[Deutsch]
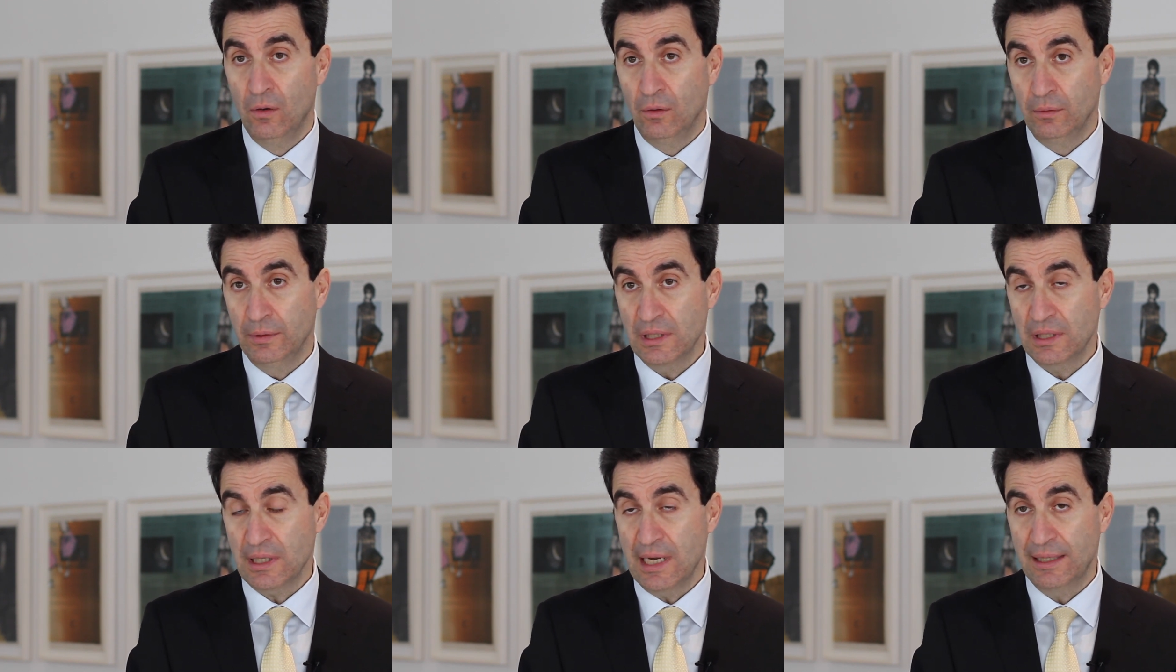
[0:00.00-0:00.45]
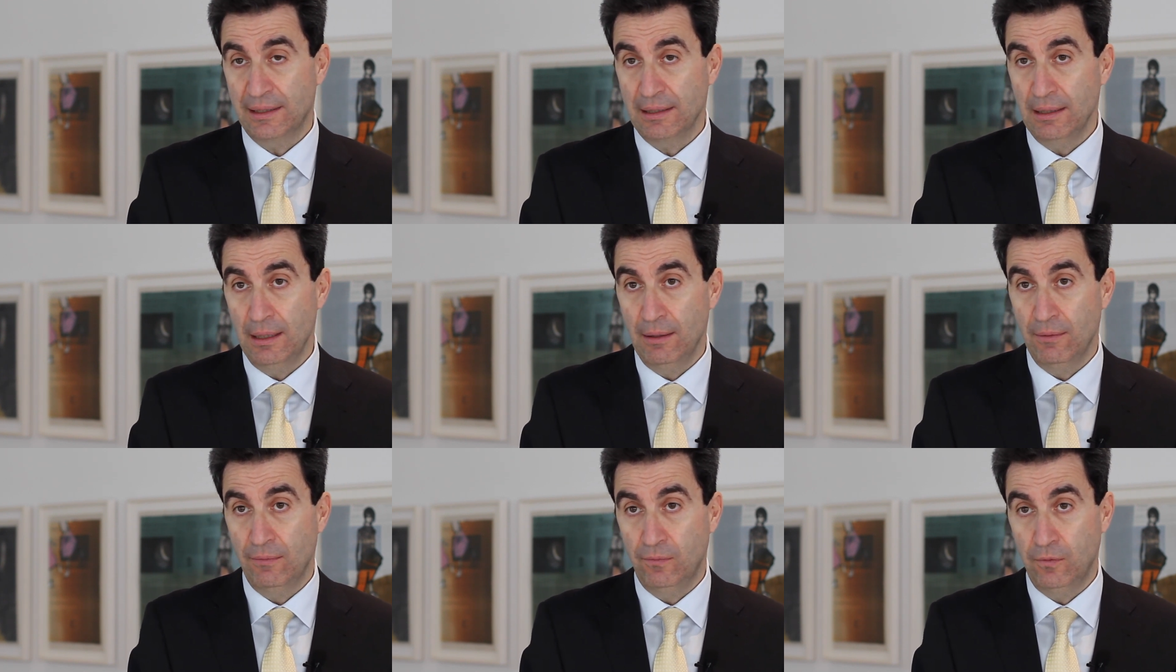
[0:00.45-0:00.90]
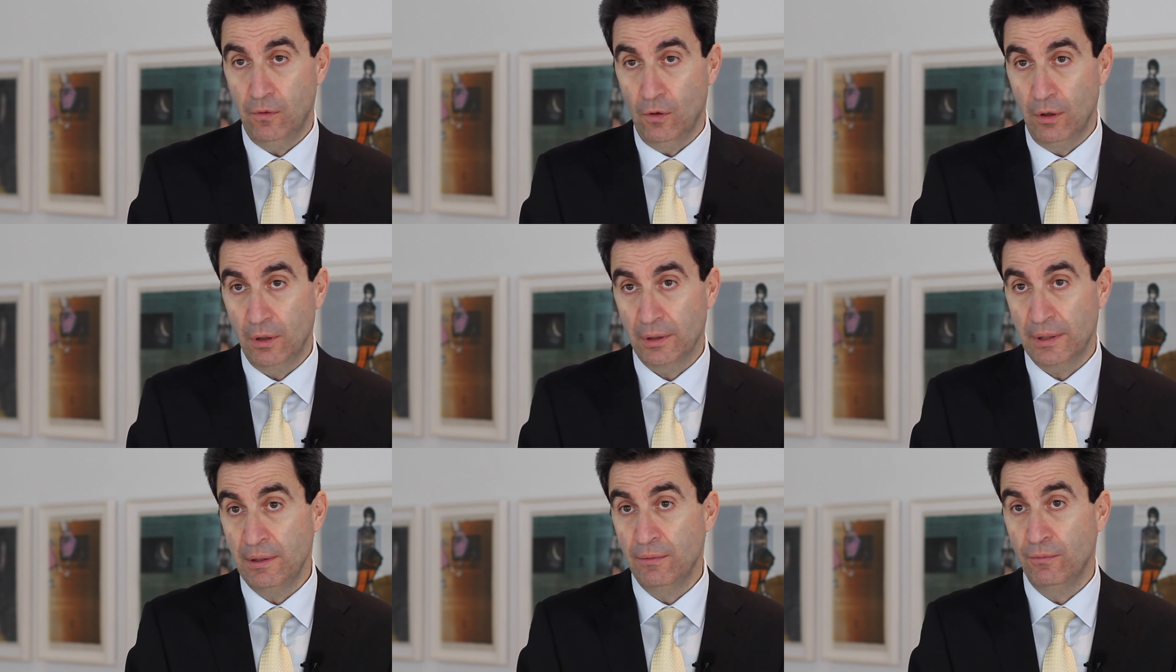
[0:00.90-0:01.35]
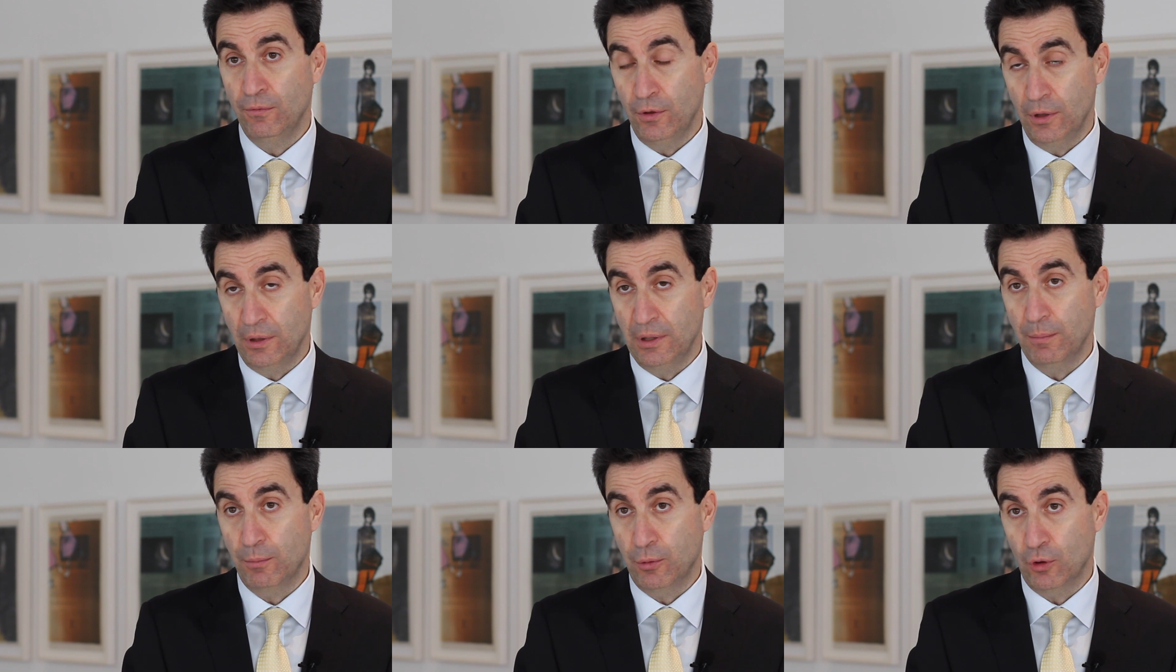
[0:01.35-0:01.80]
und das hatte Folgen
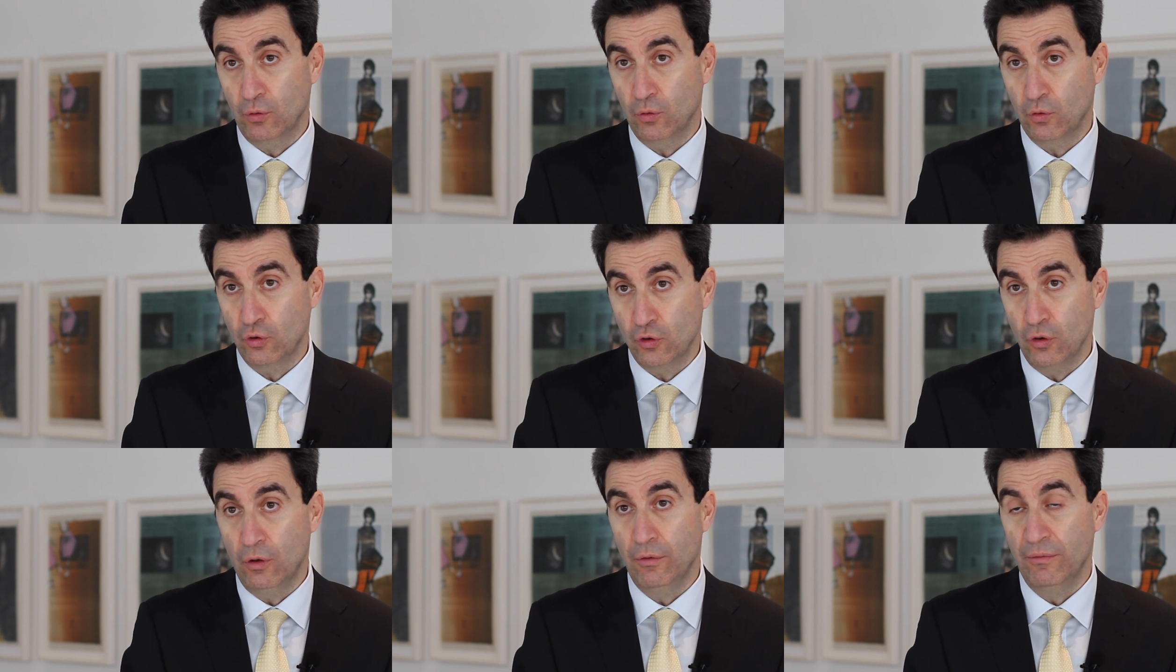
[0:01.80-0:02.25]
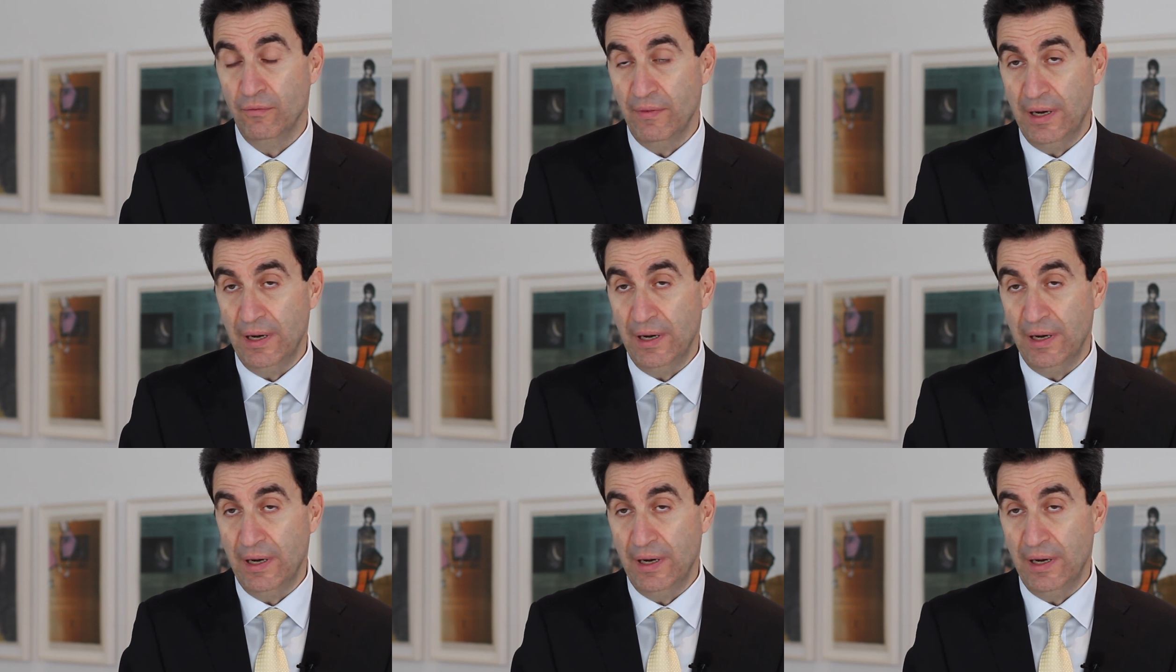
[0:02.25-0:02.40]
für die Produktion